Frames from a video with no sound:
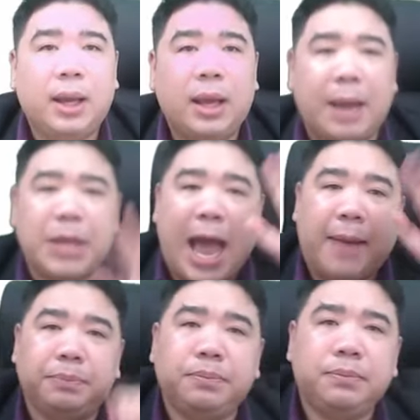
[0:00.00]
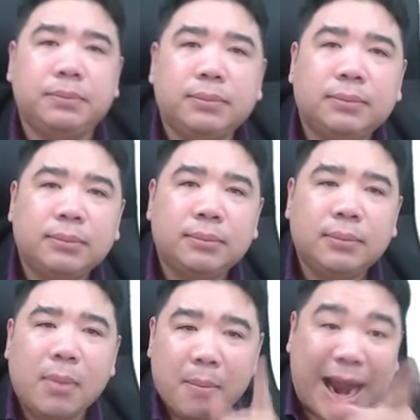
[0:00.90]
คำถาม
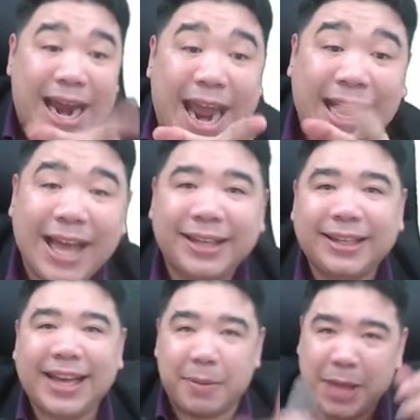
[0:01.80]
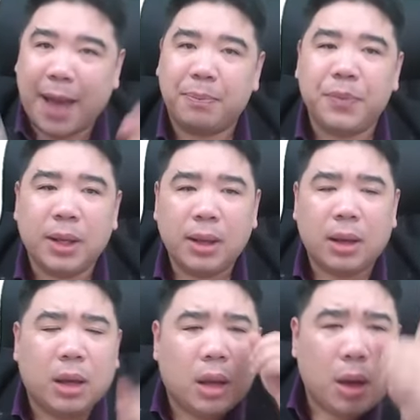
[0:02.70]
ปากกาแดงนะคำถาม
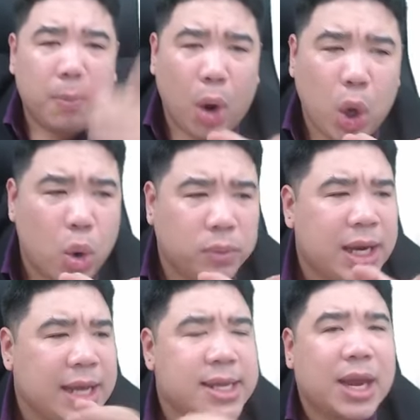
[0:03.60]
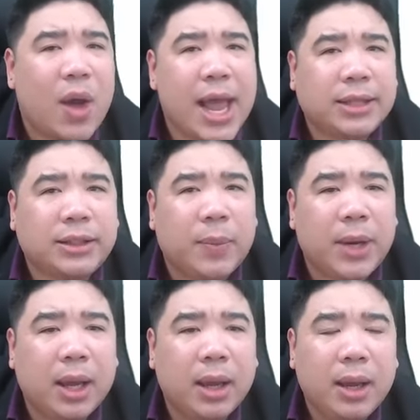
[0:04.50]
ผลรวมที่ได้สี่ร้้อยหาสิบ
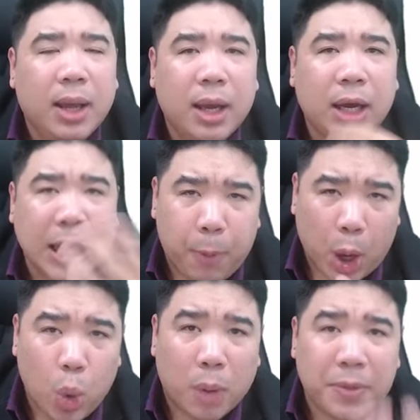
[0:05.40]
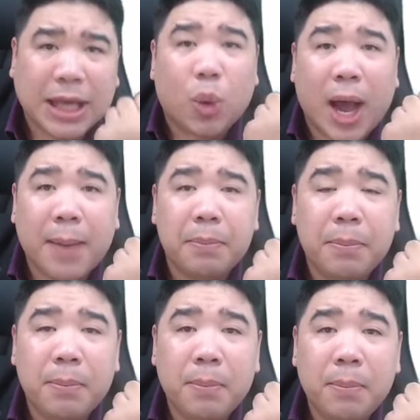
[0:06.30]
เนี่ย คือผลรวมกี่ตัวครับ
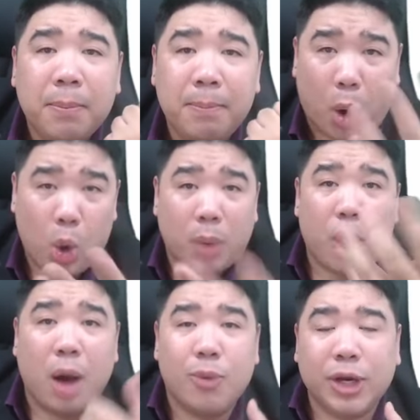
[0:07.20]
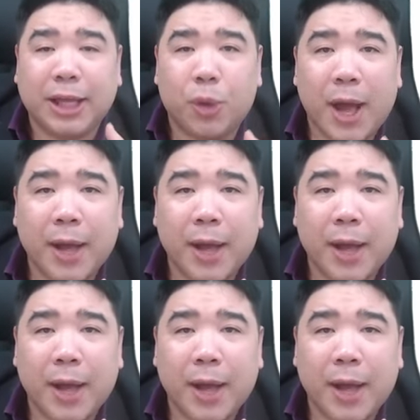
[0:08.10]
ผลรวมข้อมูลกี่ตัว